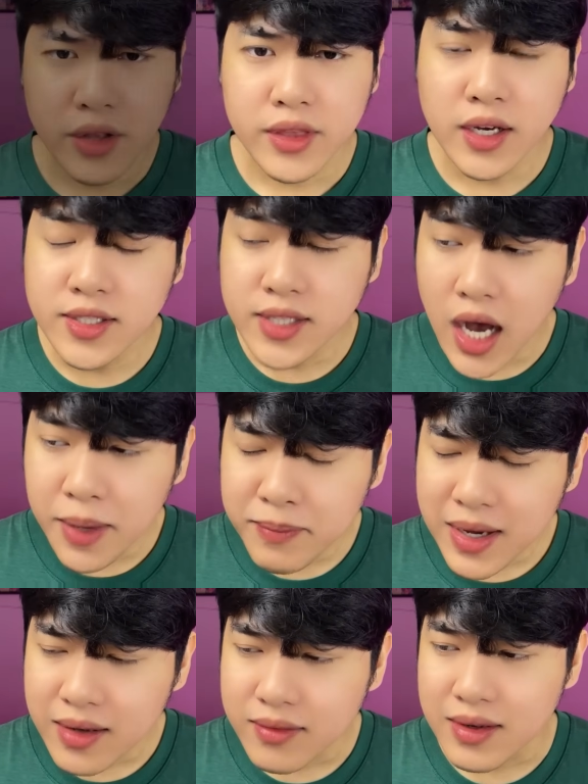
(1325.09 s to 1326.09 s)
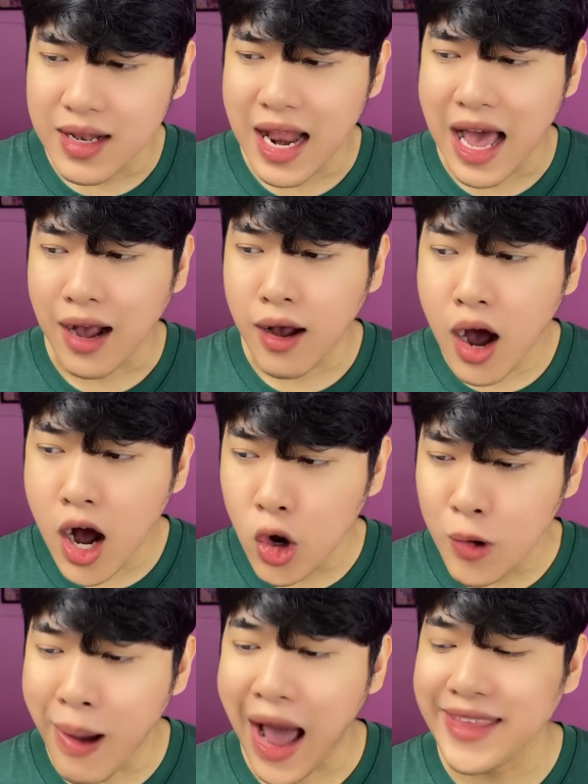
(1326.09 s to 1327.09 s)
Tới sớm á, là con
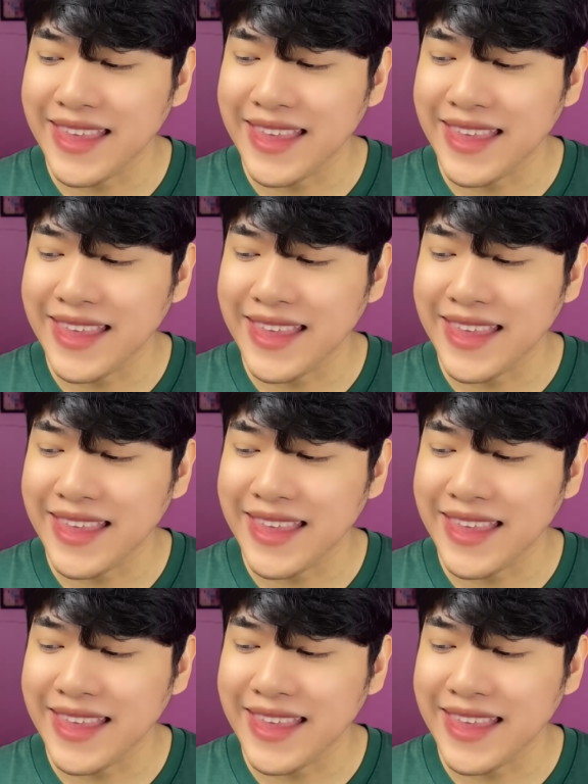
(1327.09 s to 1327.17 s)
của bà,